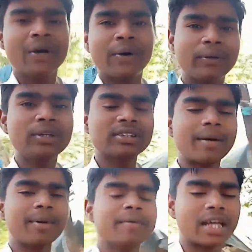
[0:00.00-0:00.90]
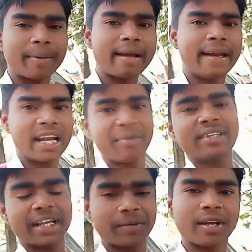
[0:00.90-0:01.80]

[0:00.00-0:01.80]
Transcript: है और दोस्त अभी हम दवाई लेने भी जाने